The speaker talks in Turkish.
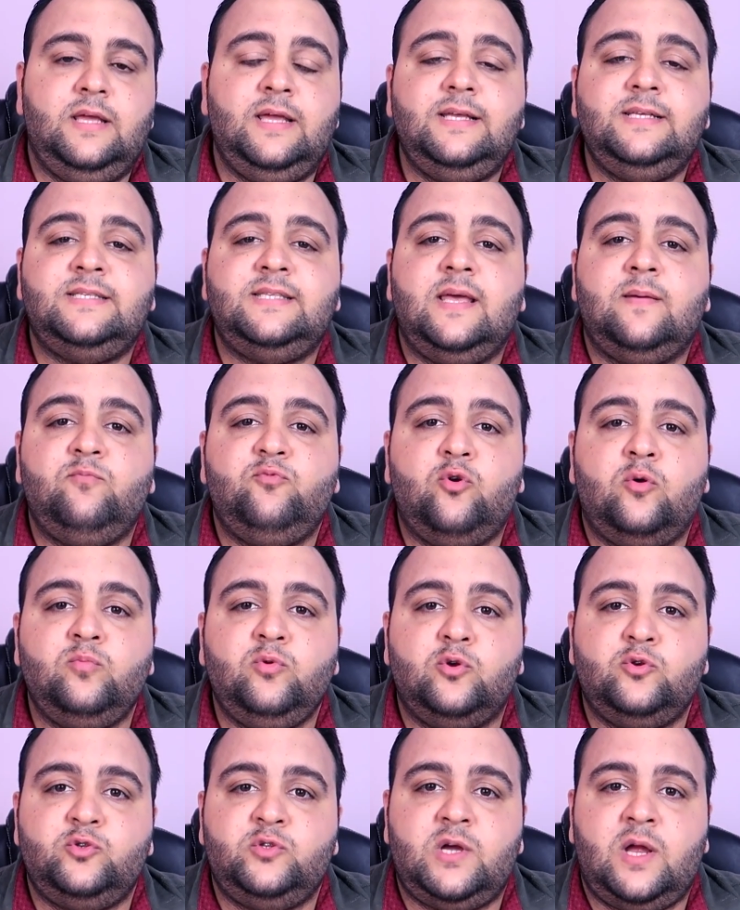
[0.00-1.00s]
İlk semptom
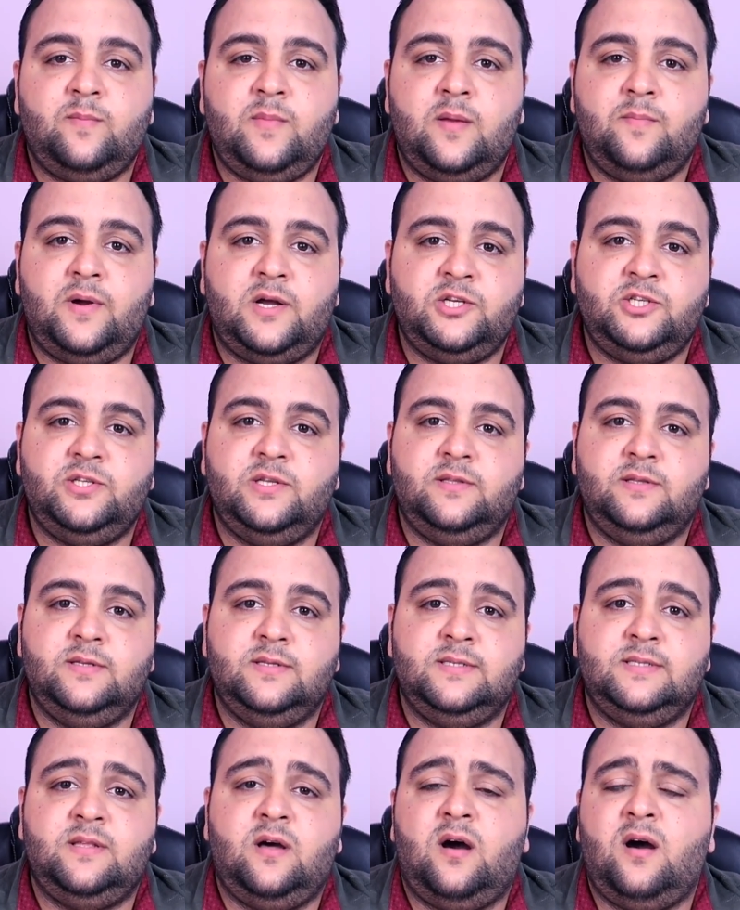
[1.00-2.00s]
göstermeye
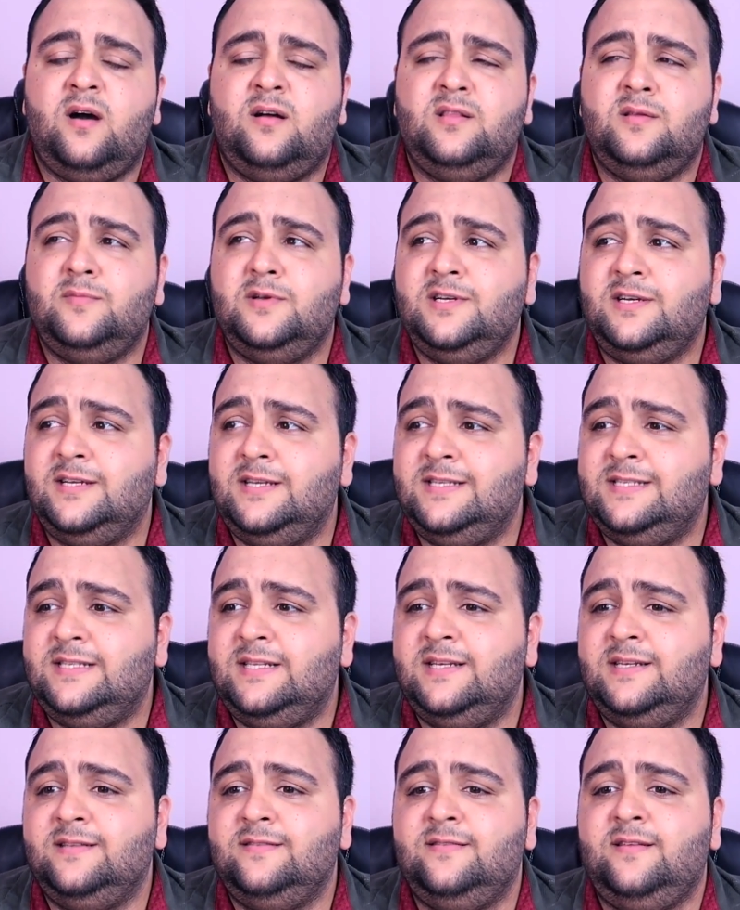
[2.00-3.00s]
başladığınızda, ağlama
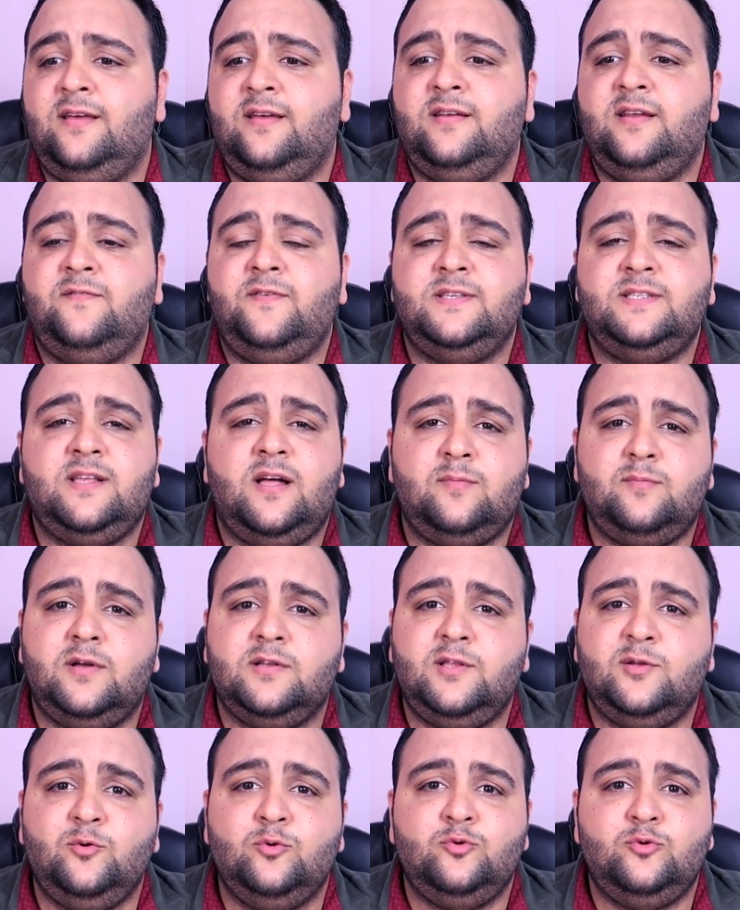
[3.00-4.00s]
krizlerinde, nefes
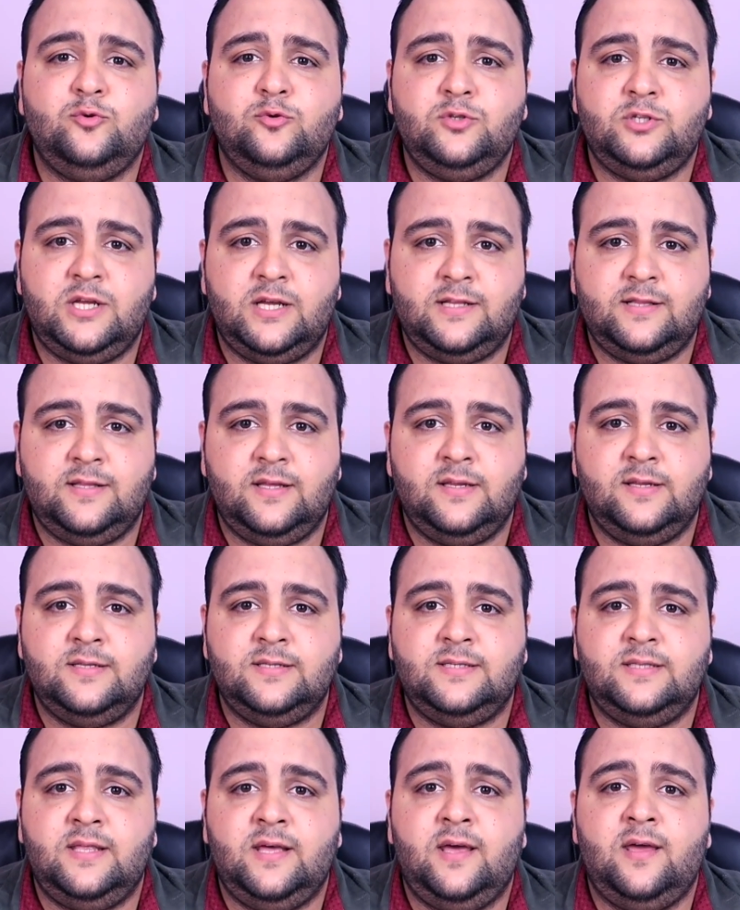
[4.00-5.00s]
almakta güçlük
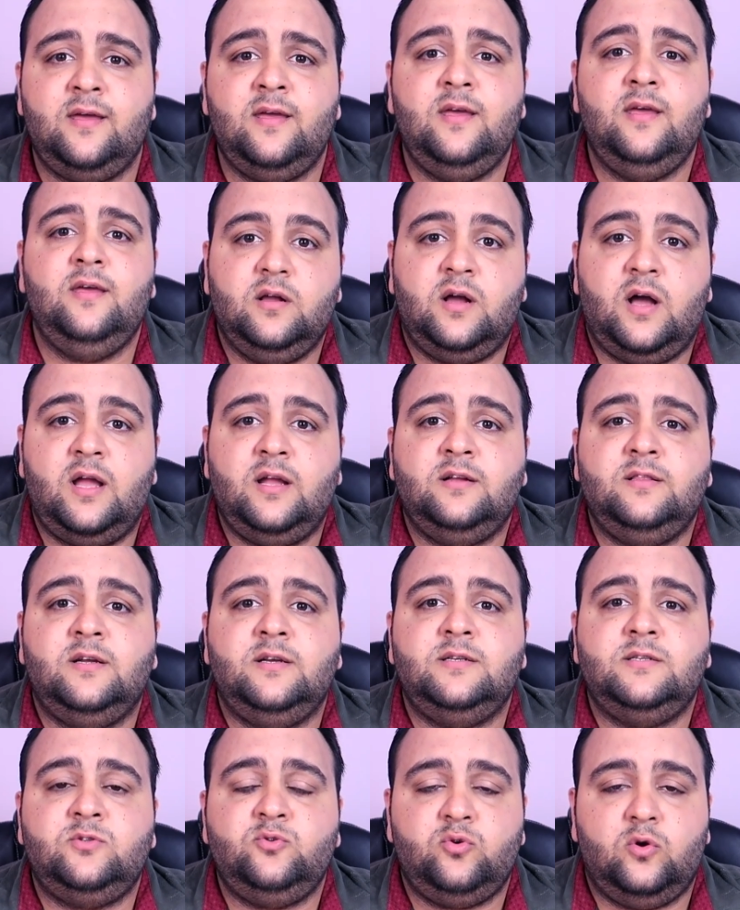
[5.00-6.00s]
çektiğinizde,
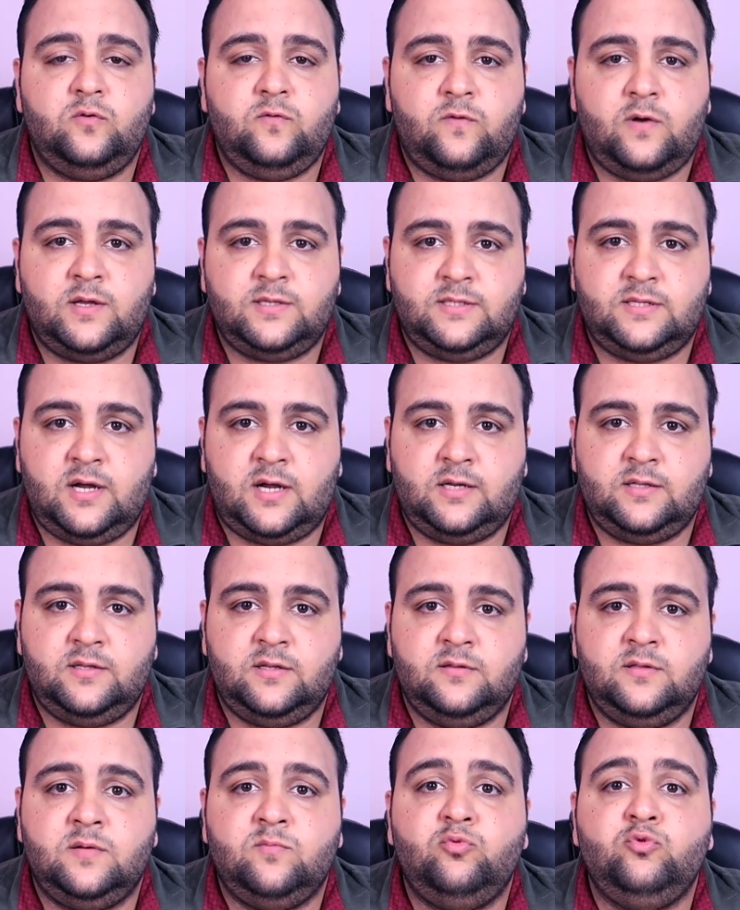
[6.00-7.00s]
kaygılarınız çok fazla
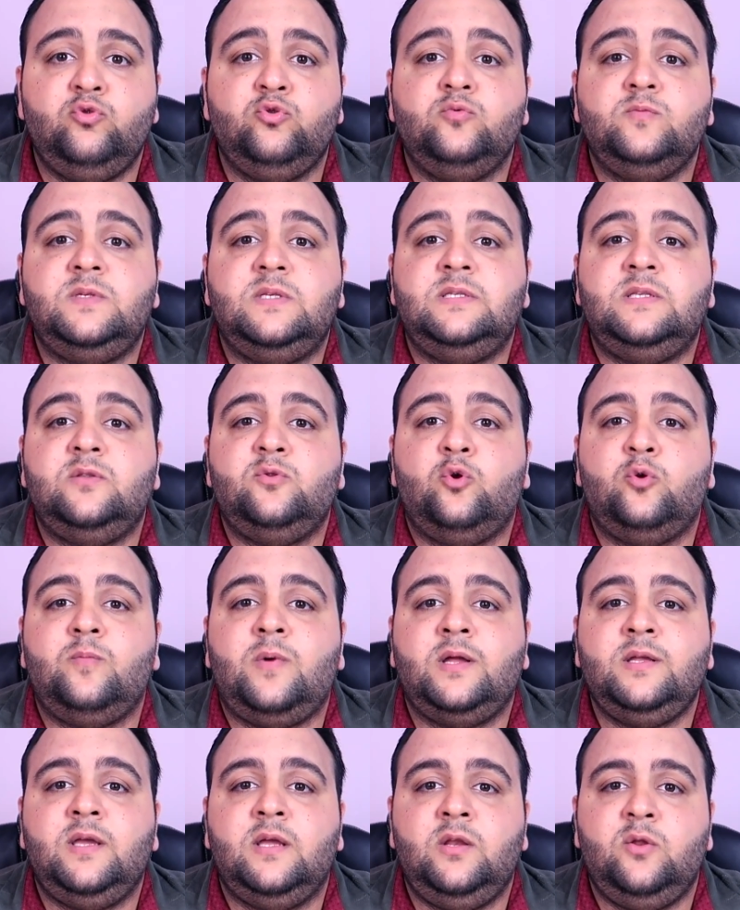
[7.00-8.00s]
arttığında bu durum size
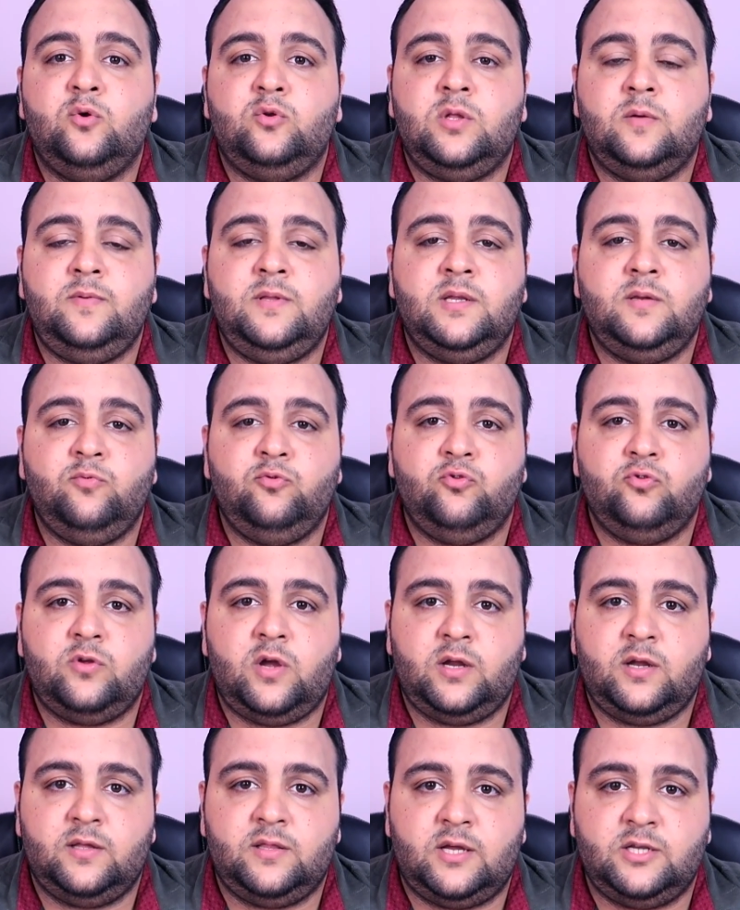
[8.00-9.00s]
normal geliyor olabilir bütün
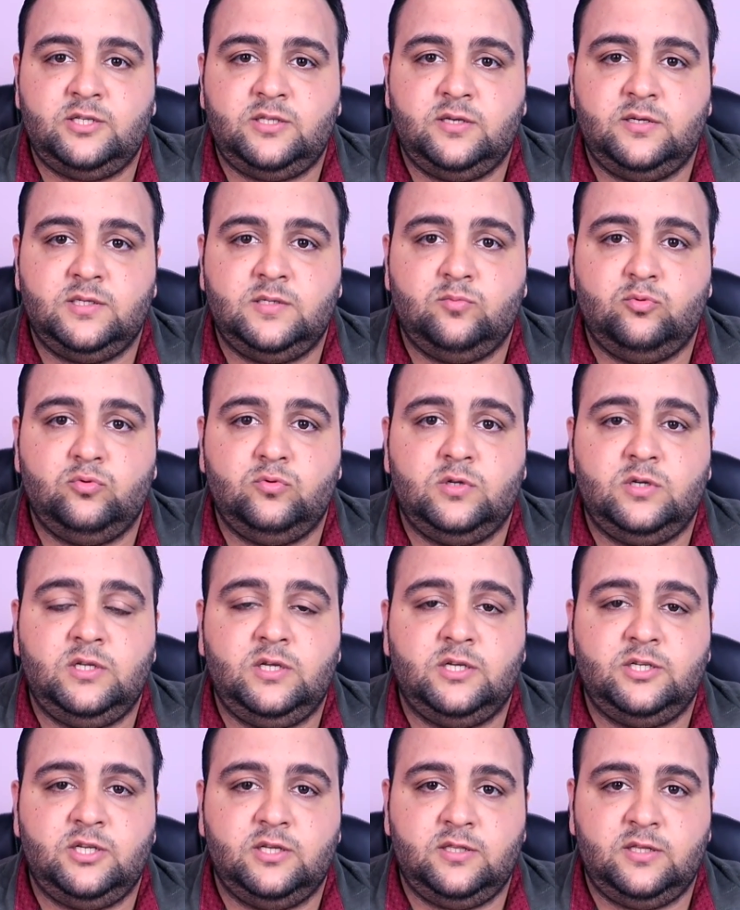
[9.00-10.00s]
arkadaşlarınız bunları
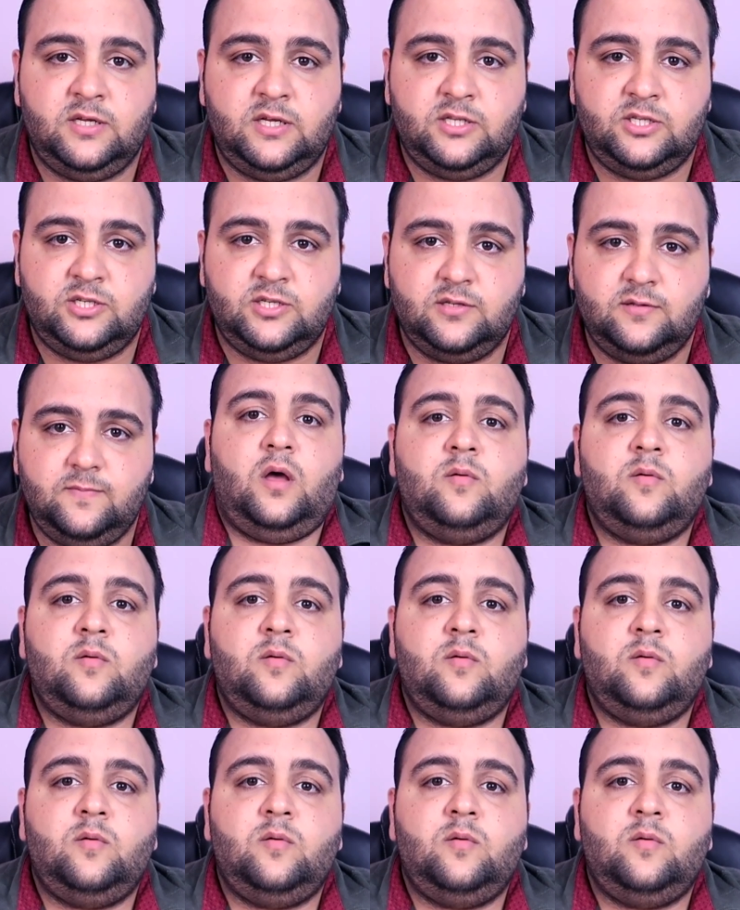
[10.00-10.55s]
yaşadığı için.